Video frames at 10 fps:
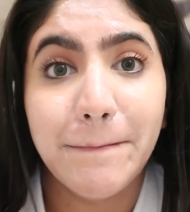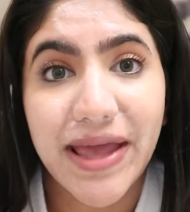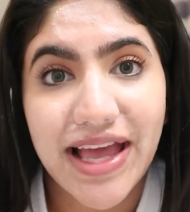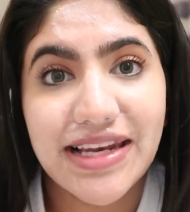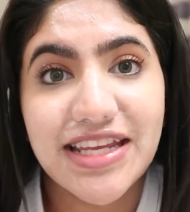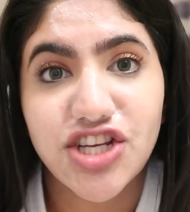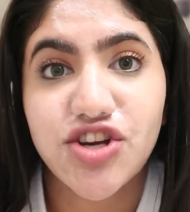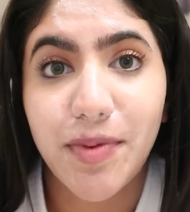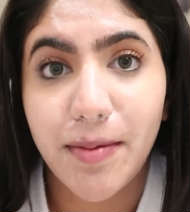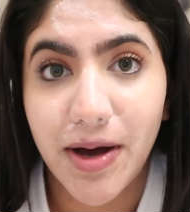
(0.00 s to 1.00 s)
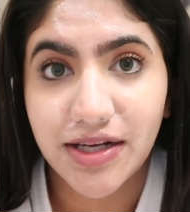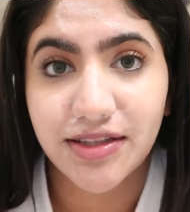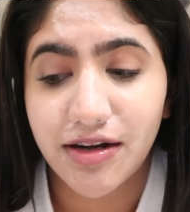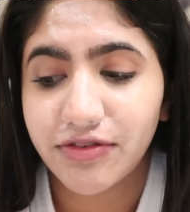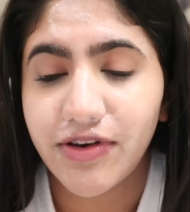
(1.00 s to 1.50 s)
بخليها شباب
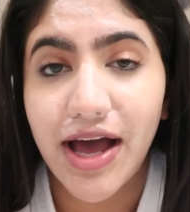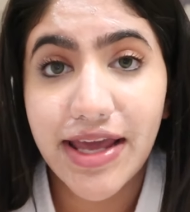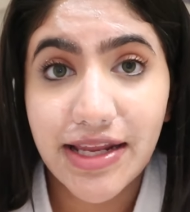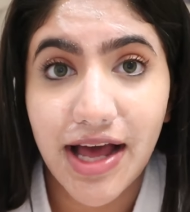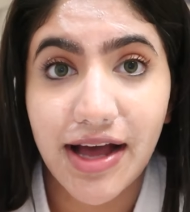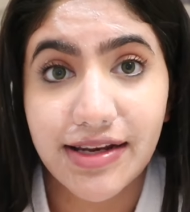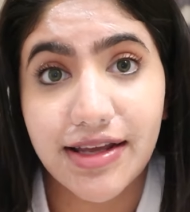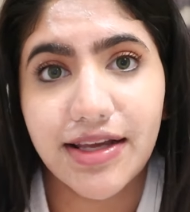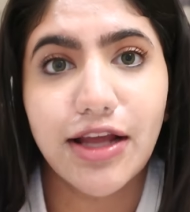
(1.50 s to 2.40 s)
اكثر فهي الاله